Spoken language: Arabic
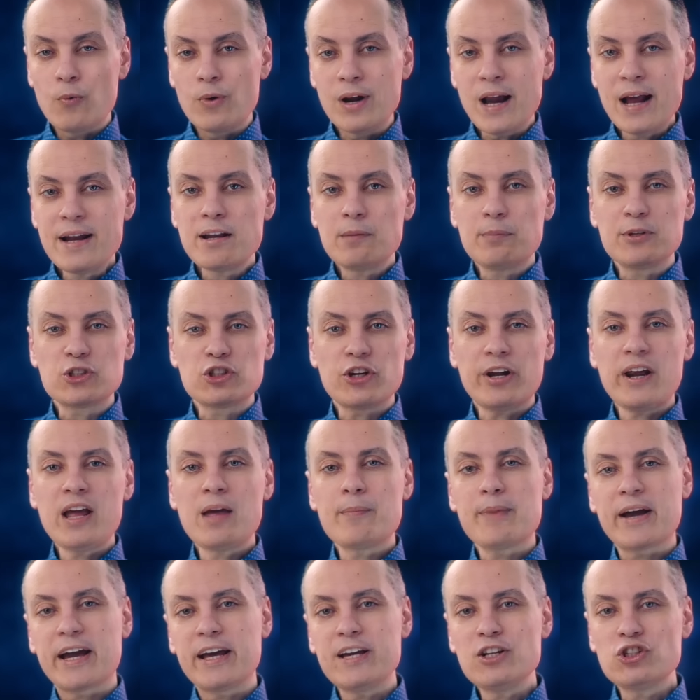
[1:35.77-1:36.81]
ولان
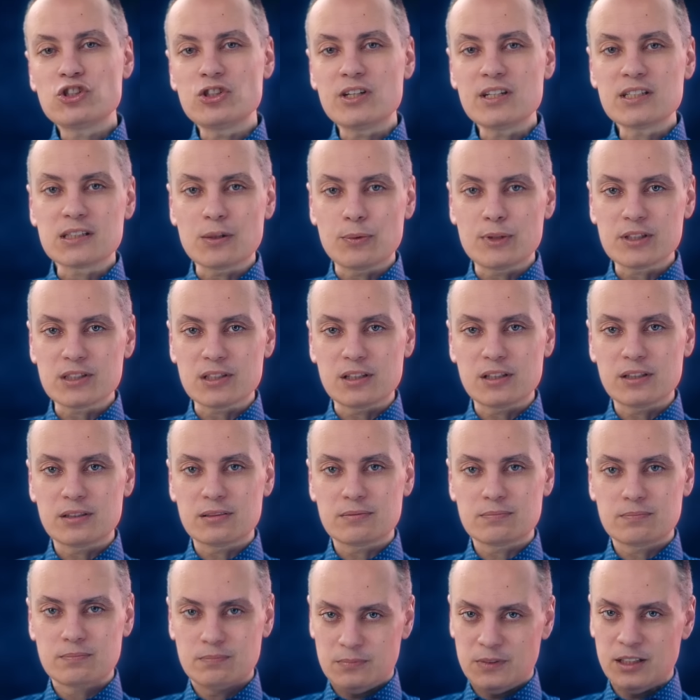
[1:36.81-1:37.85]
البشريه ما كانتش لسه
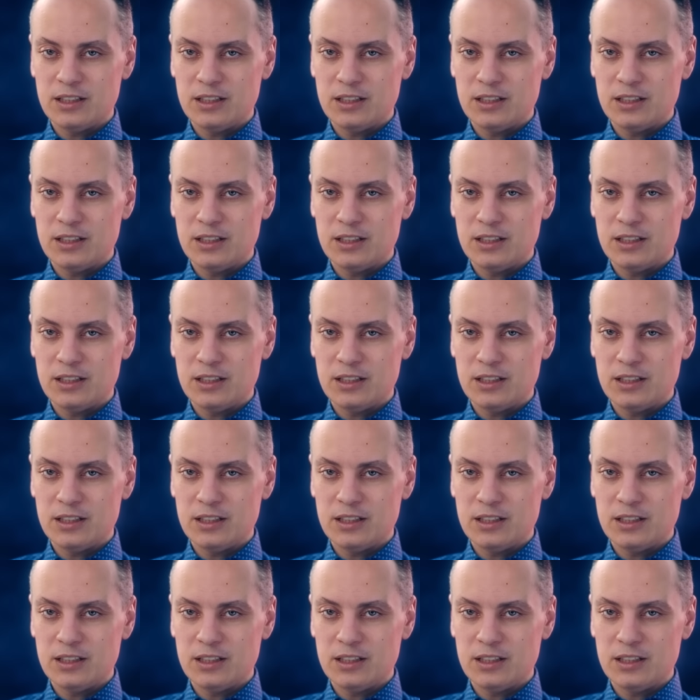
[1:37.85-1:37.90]
وصلت